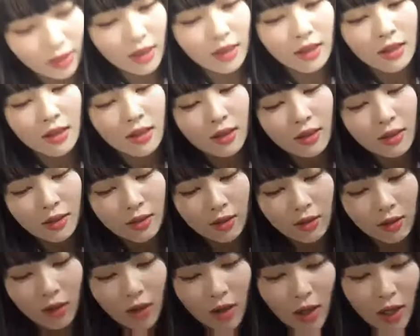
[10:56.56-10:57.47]
ね
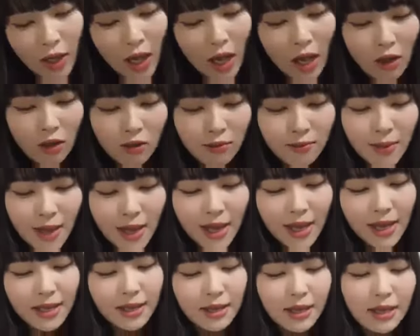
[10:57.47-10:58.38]
そう買う
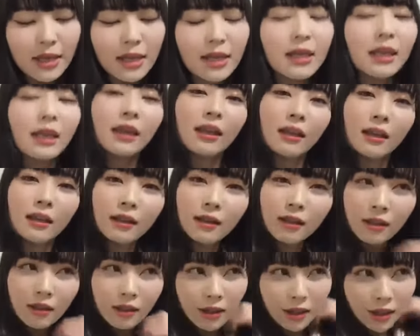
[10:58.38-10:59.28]
前に
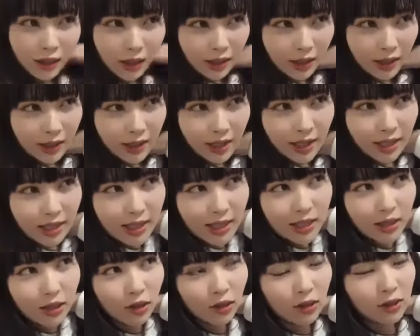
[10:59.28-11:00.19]
写
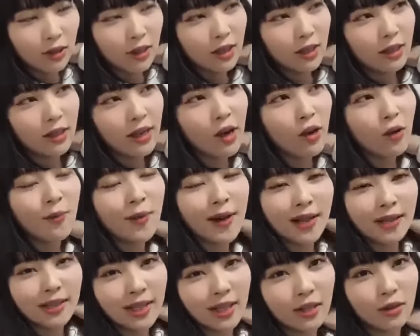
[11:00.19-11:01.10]
真撮って一回おば
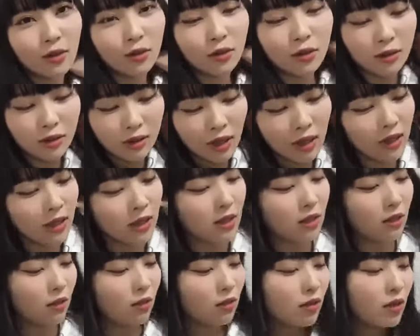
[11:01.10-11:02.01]
あちゃんに送ったんで
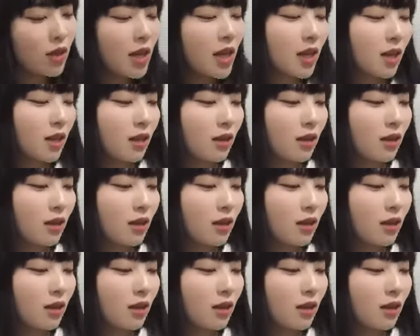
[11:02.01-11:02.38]
すよこんな